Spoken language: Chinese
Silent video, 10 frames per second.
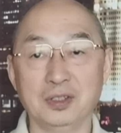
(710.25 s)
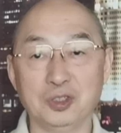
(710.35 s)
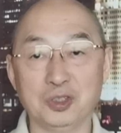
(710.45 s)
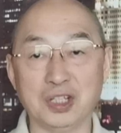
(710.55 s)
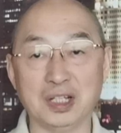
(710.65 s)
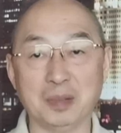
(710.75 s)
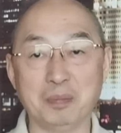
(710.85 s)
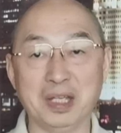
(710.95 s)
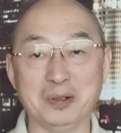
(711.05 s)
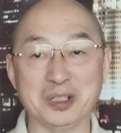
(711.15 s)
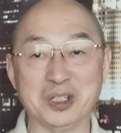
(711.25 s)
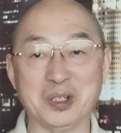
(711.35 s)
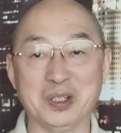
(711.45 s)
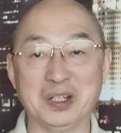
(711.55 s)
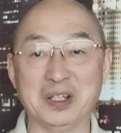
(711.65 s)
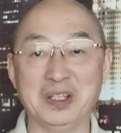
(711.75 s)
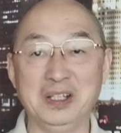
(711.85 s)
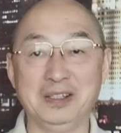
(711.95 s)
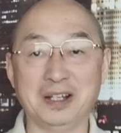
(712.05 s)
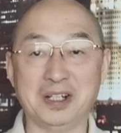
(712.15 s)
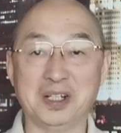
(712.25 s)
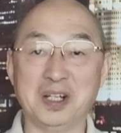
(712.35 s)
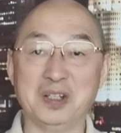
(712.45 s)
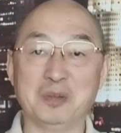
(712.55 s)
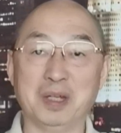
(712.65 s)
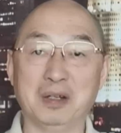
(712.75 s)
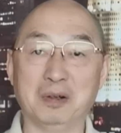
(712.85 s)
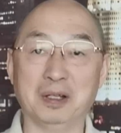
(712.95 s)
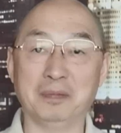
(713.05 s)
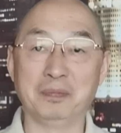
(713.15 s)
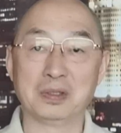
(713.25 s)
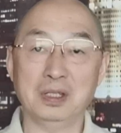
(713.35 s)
就显得没有声音了，一点声音都没有了。